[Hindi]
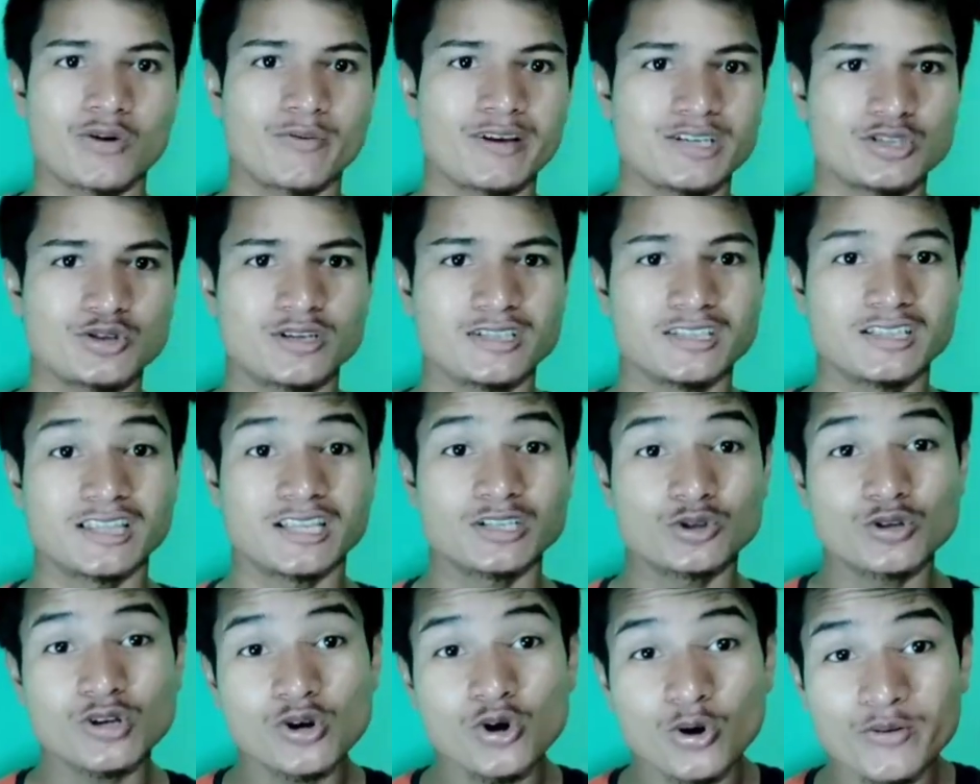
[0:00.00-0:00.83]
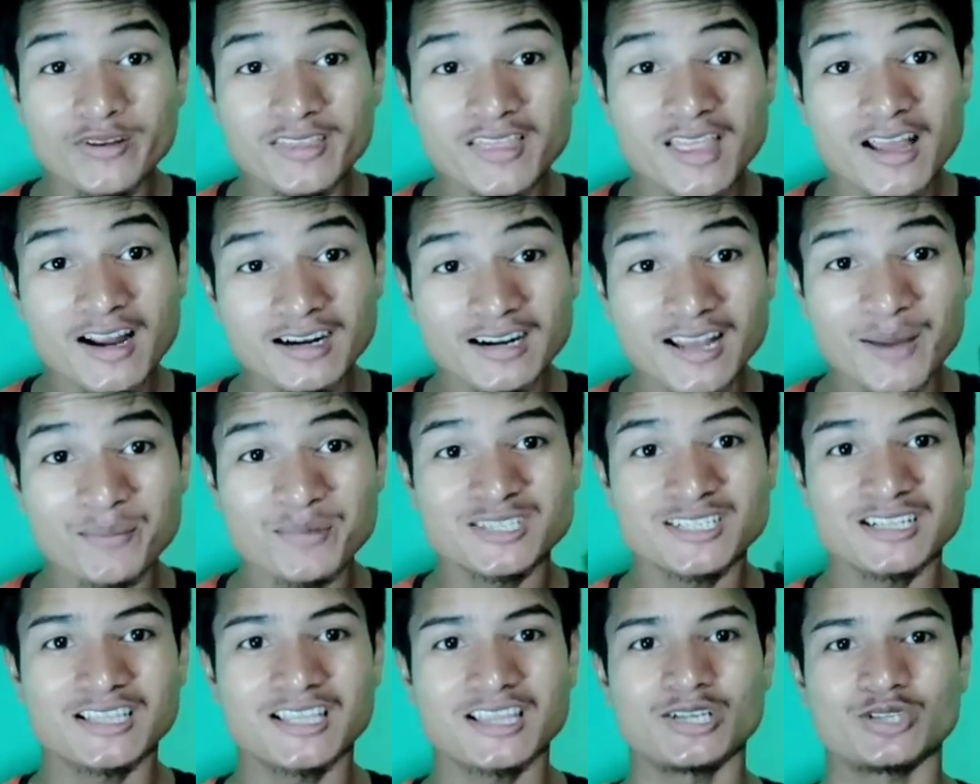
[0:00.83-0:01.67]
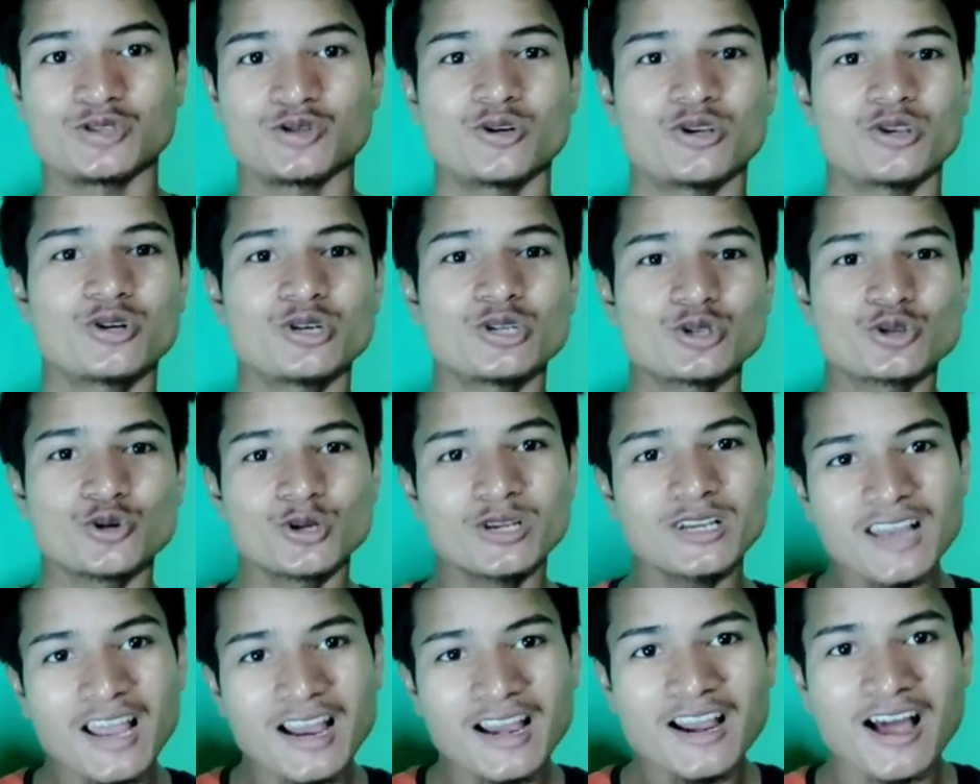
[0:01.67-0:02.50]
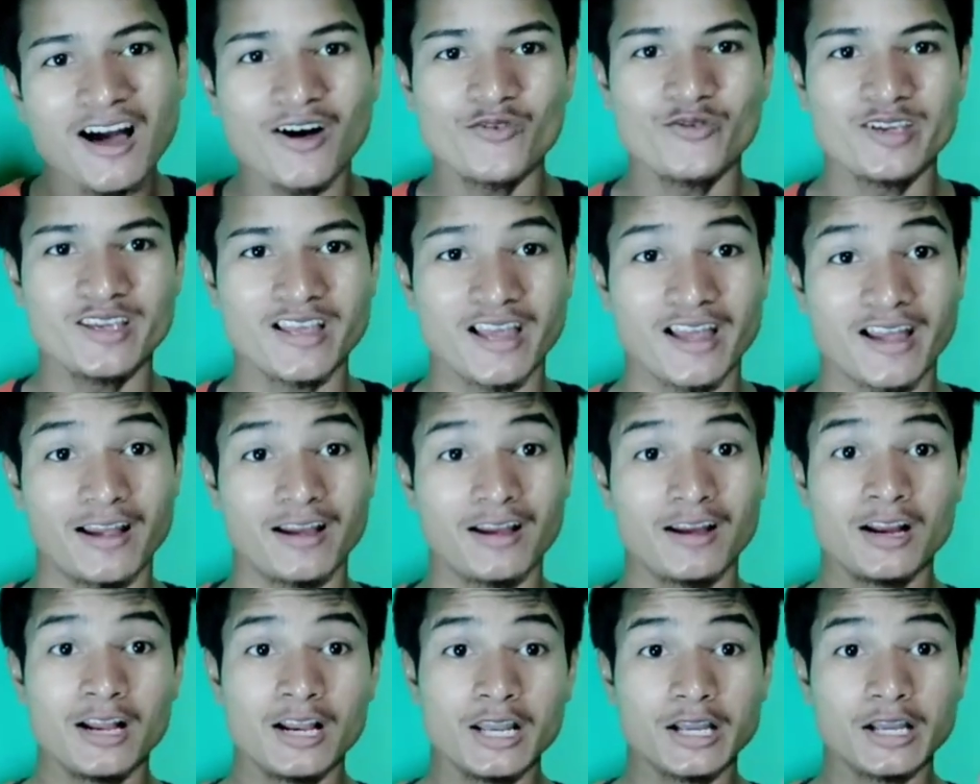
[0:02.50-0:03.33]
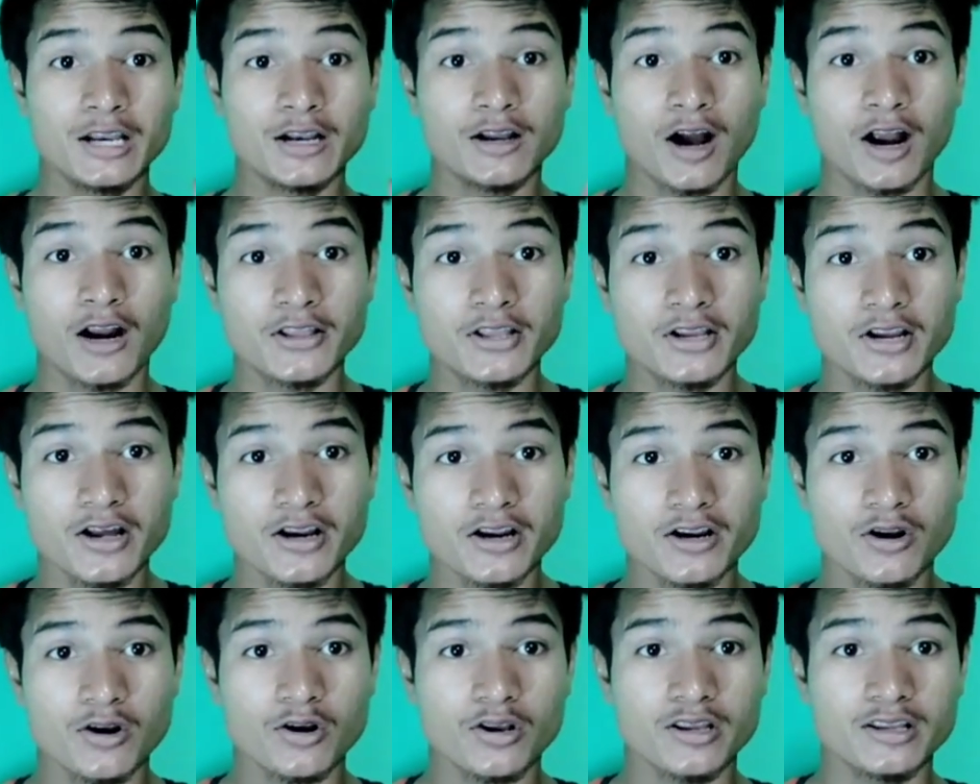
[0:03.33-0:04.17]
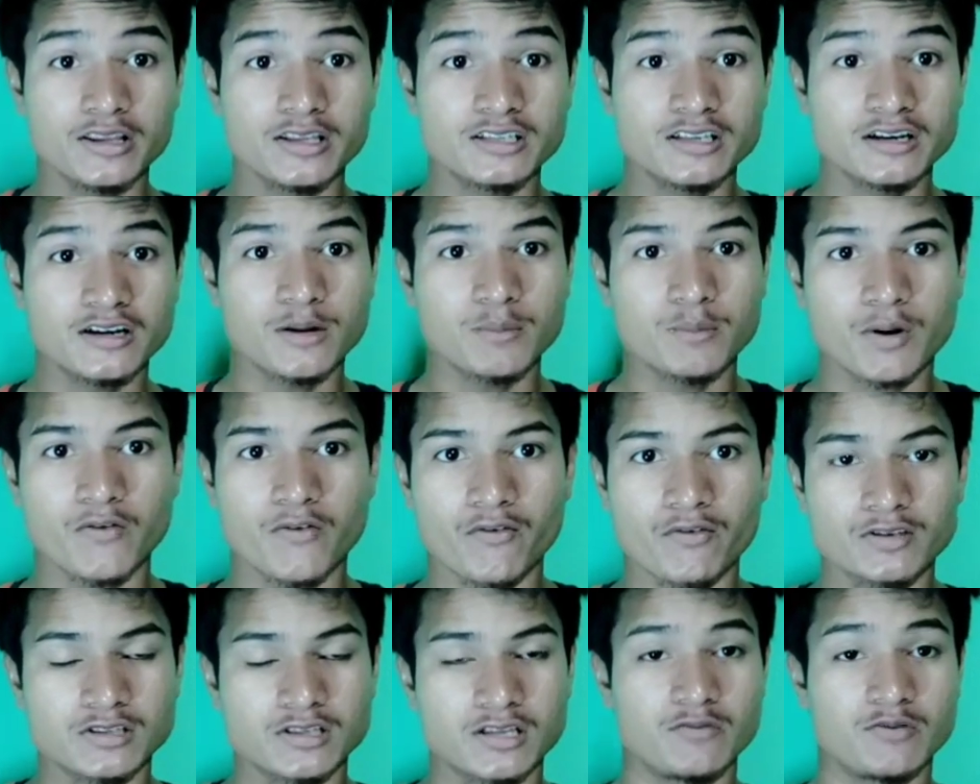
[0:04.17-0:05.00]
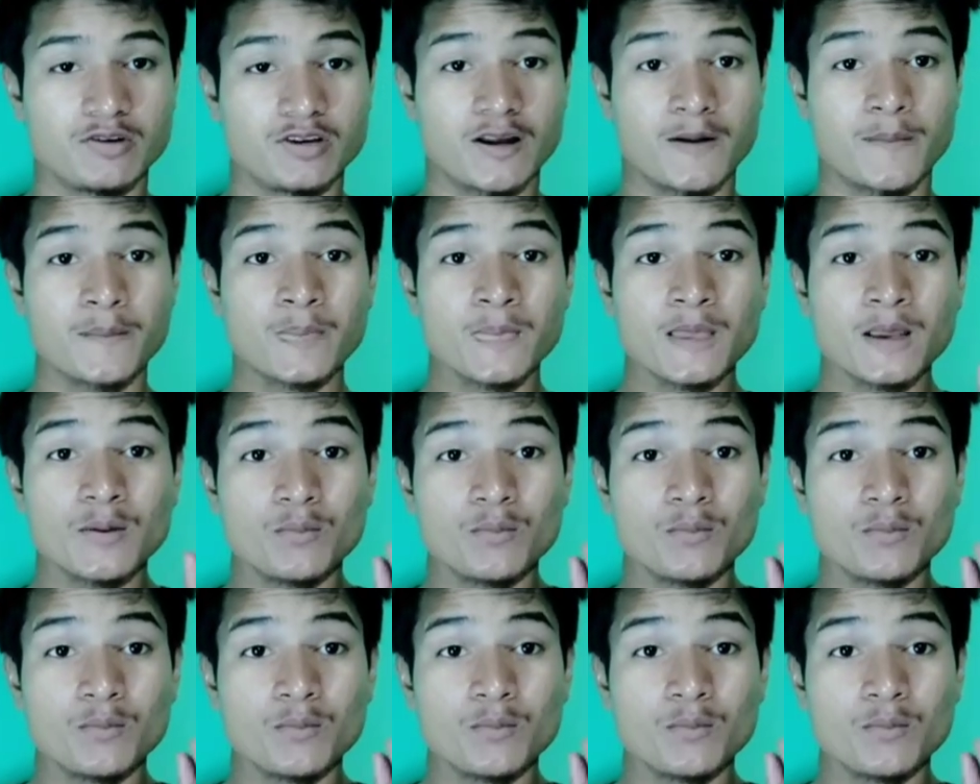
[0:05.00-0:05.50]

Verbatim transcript: और वही स्टोरी चलता है जो कि गोविंदा के टाइम में चलता है स्टोरी तो स्टोरी लाइन हाँ वीक है लेकिन कार्तिक आर्यन और कृति सरन का परफॉर्मेंस नहीं वीक है